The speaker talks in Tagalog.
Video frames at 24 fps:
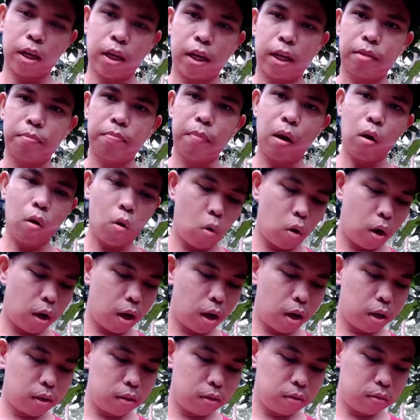
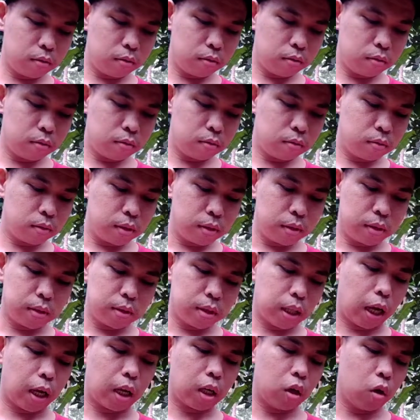Katbalogan
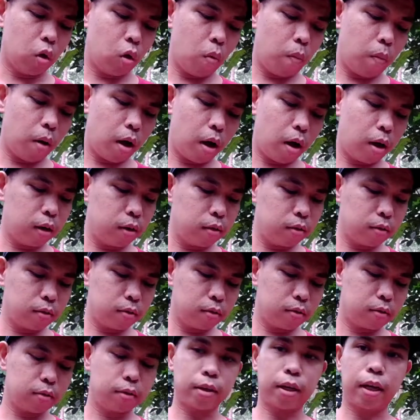Tacloban
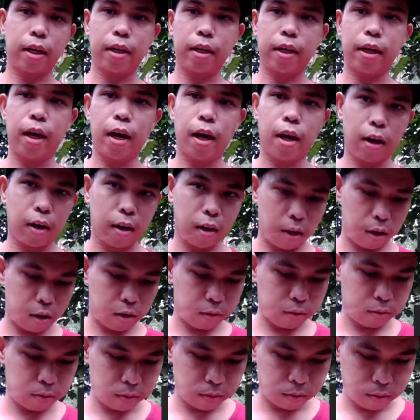Karigara
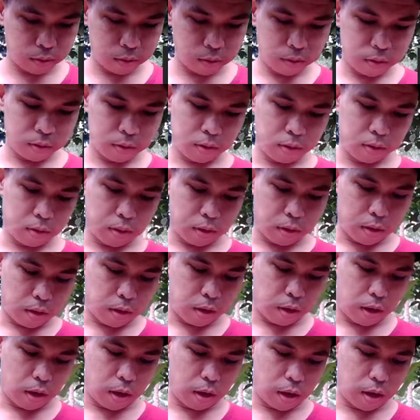
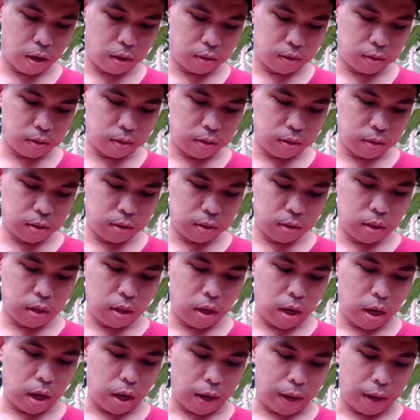at
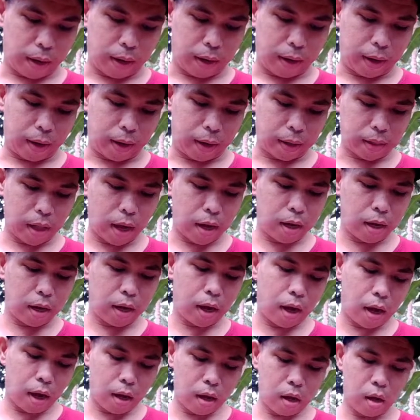
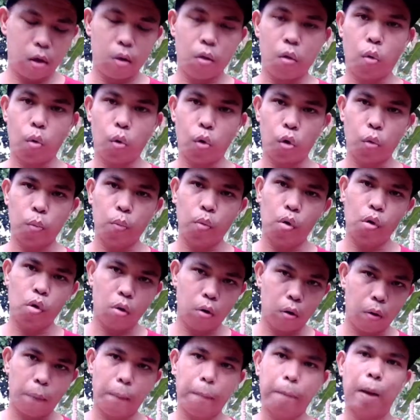Katanga Ormoc
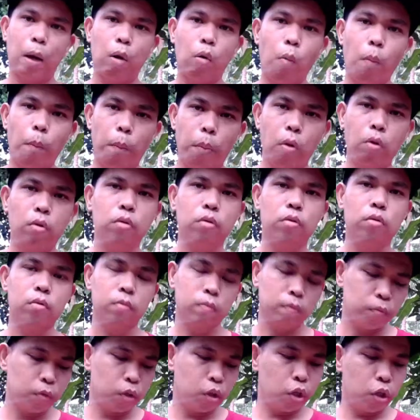Kalumpon
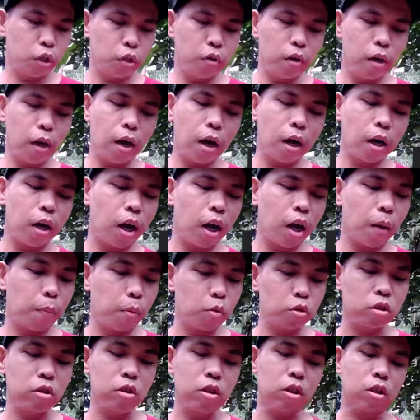yun lang ang
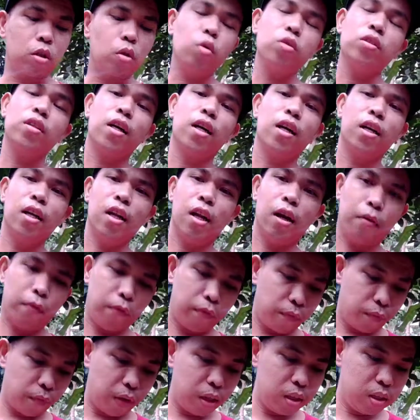nakapost dito sa kanilang
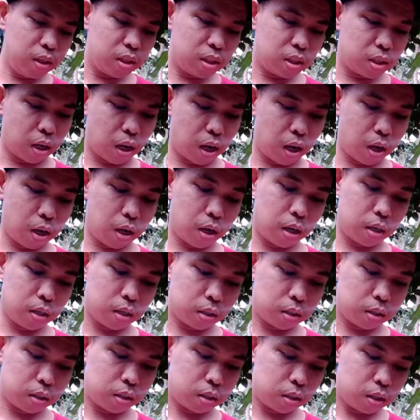page at,
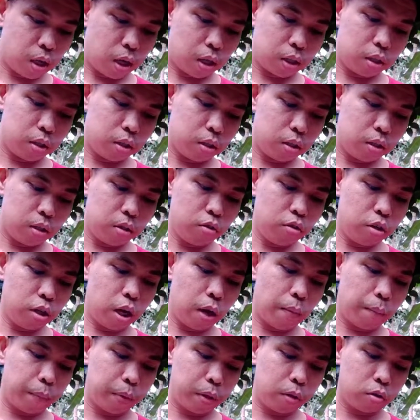at yun din
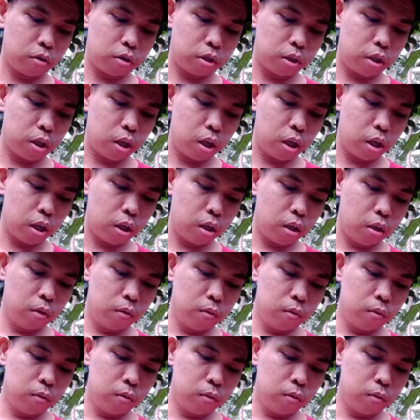ang pinots ni